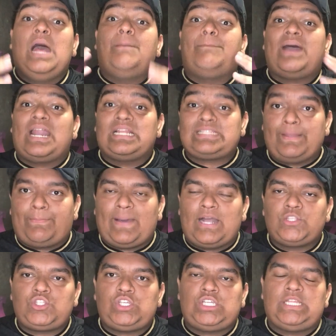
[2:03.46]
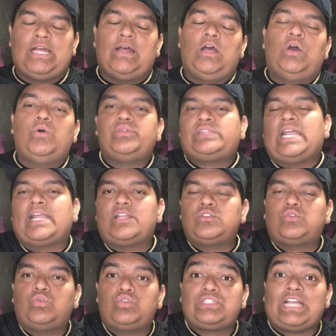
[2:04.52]
Para essa partida, o
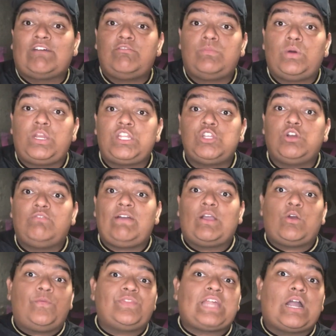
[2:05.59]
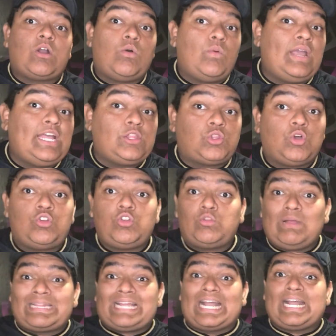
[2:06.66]
técnico Gustavo Mourinho vai contar com o retorno do
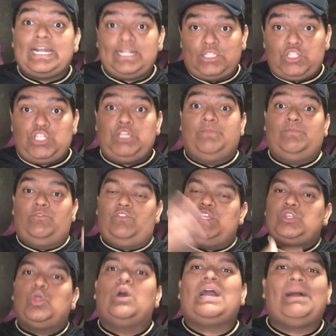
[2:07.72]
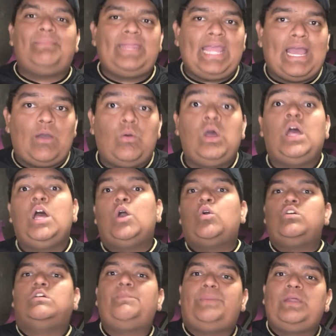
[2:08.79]
atacante Vitor Gabriel.
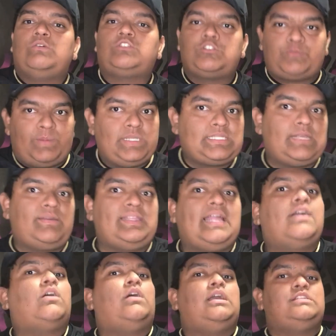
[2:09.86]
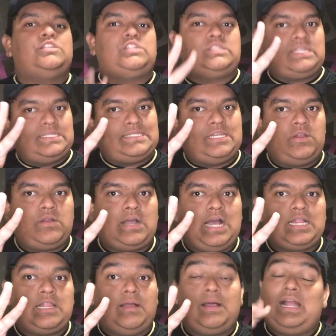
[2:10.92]
Cumpriu suspensão em decorrência de terceiro
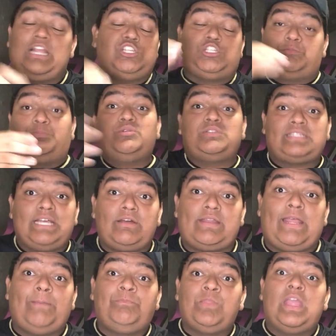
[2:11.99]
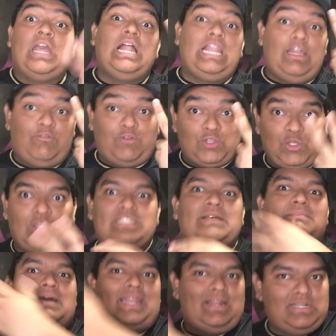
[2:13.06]
cartão, aliás, de expulsão, né? Levou dois
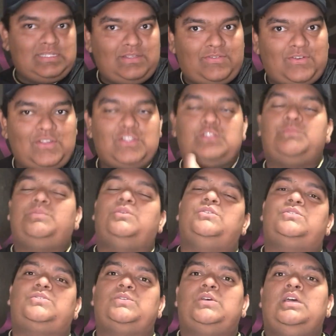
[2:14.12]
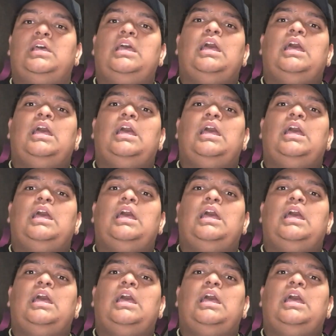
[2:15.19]
amarelos e foi expulso.